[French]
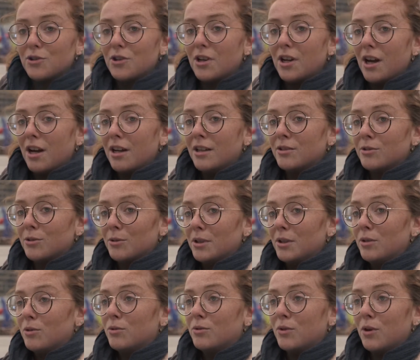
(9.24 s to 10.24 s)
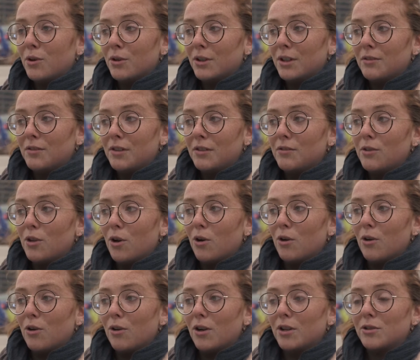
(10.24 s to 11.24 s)
en général, ils sont innovants, ils vivent
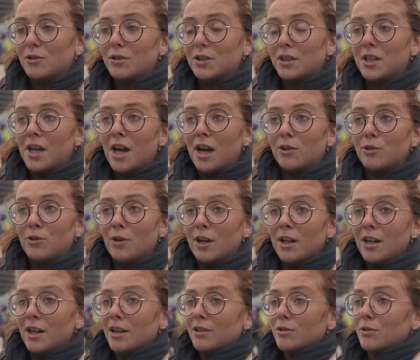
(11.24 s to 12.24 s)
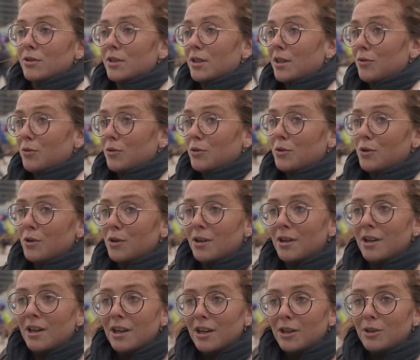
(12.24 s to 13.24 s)
dans la société actuelle et la société future.
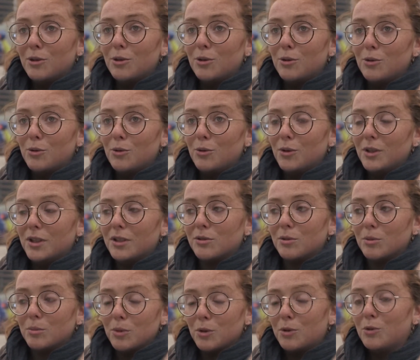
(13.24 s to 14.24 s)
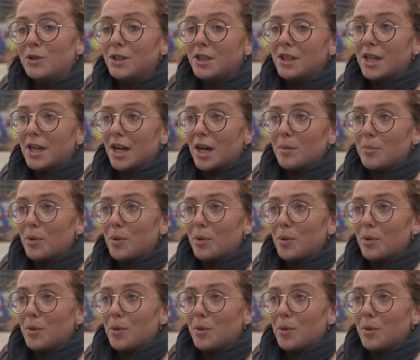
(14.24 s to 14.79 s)
Du coup, ils ont beaucoup d'idées à